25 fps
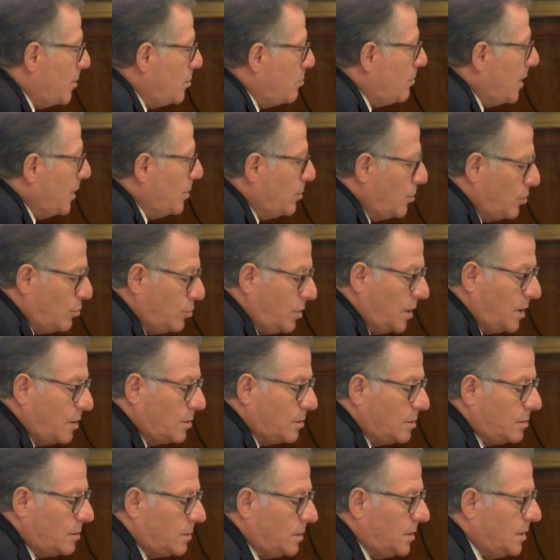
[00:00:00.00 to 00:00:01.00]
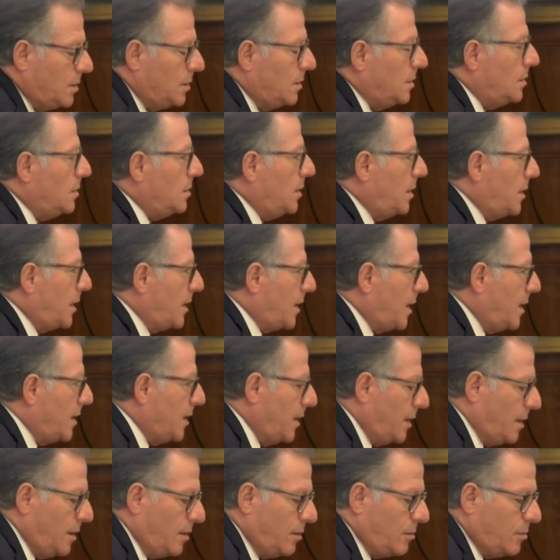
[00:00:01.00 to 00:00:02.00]
un mando único que
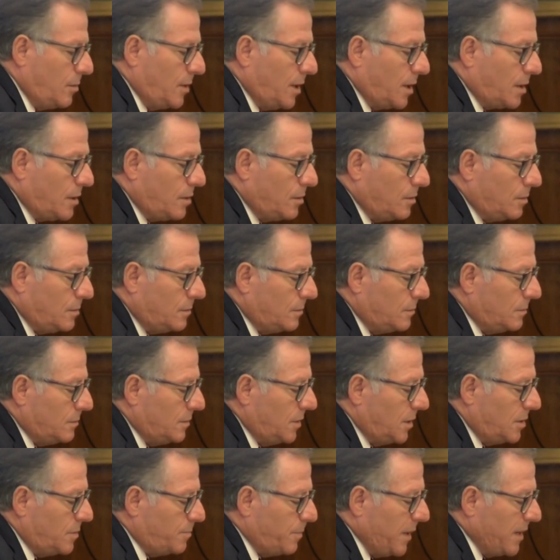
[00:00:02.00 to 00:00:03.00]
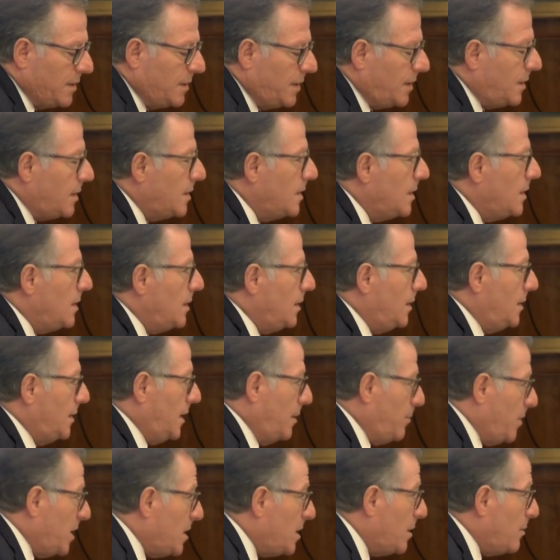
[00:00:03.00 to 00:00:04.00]
recaía en el Gobierno de España y
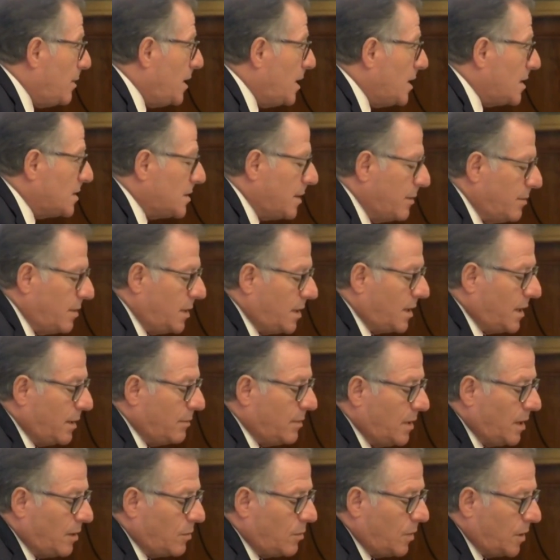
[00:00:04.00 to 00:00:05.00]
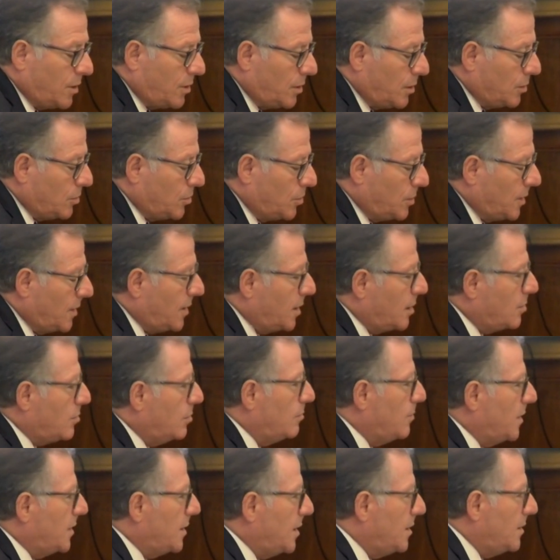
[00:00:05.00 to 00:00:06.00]
también debería de saber que había cuatro autoridades
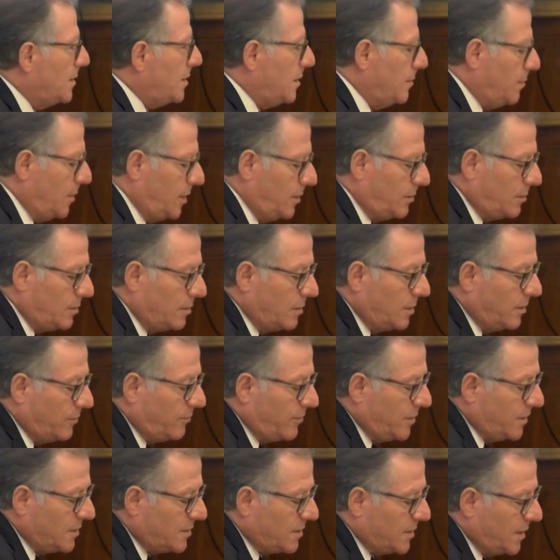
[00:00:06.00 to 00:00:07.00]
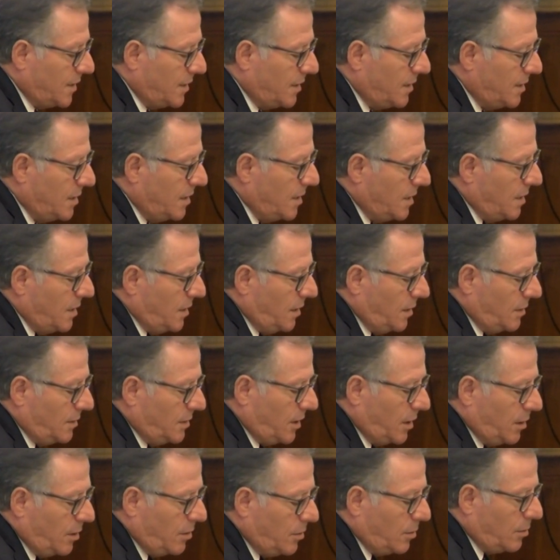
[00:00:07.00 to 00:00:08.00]
competentes, Ministro de Defensa,
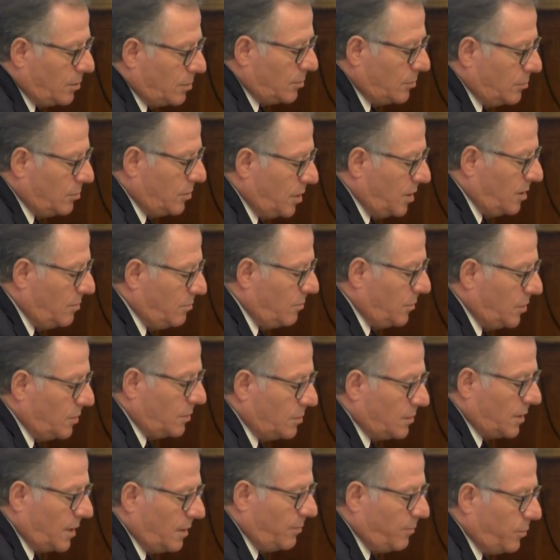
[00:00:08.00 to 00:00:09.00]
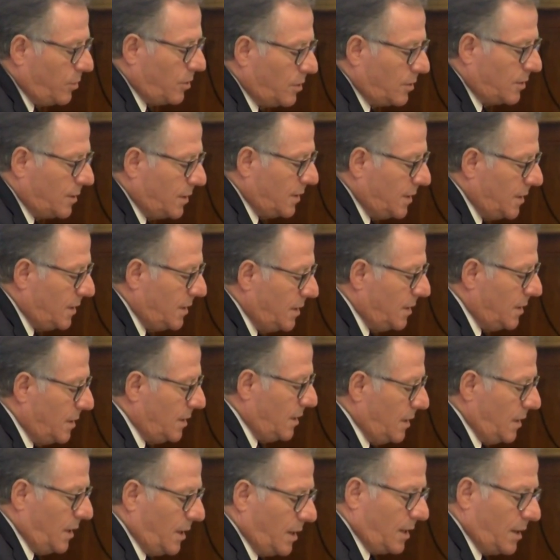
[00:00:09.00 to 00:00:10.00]
Interior, Turismo, Transporte,
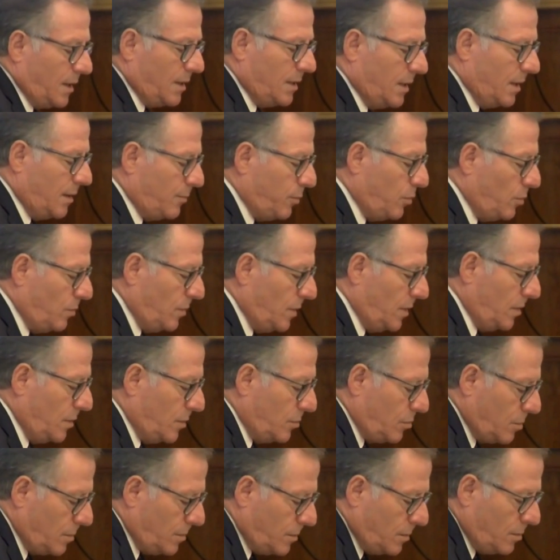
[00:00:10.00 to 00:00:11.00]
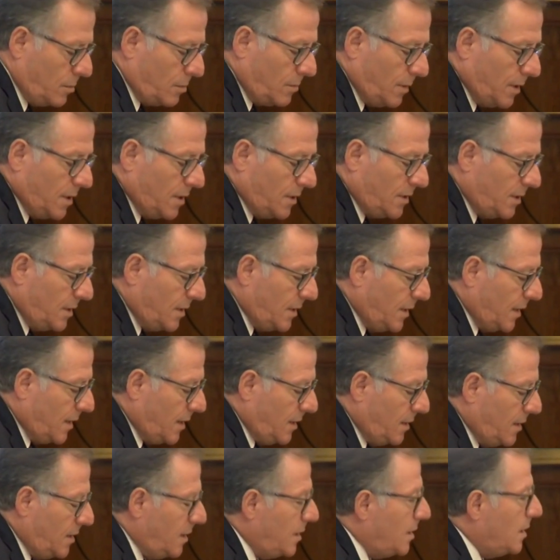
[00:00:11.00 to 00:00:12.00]
Agenda Urbanística
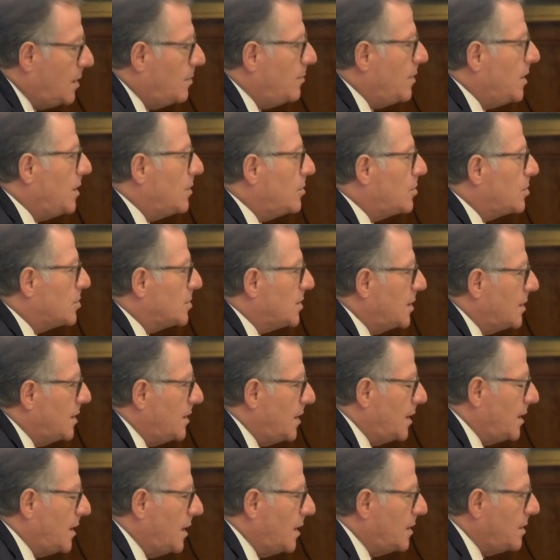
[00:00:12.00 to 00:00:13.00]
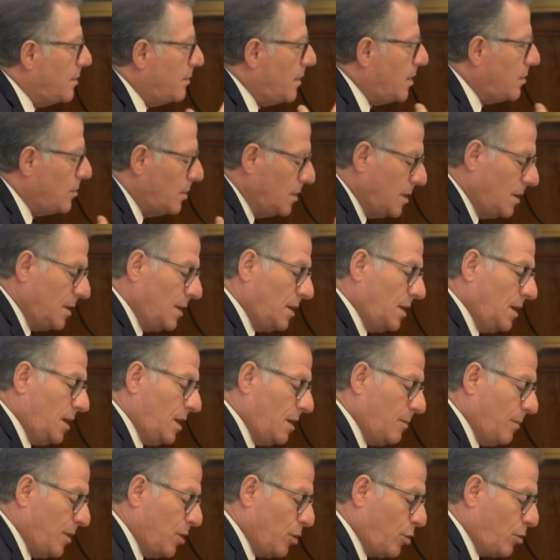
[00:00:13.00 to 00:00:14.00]
y el Ministro de Sanidad que ha llevado
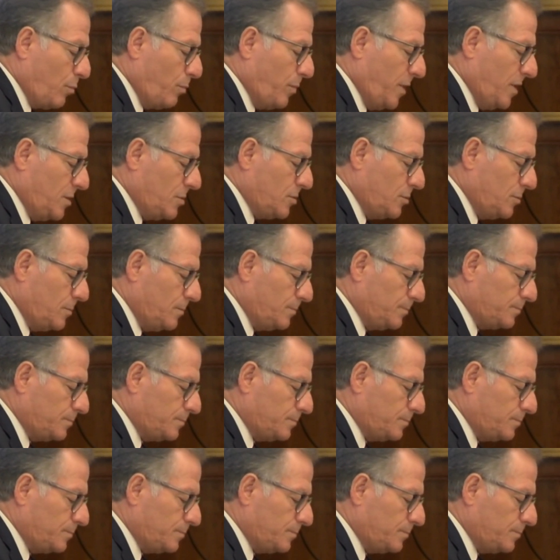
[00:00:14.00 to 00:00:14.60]
el mayor peso.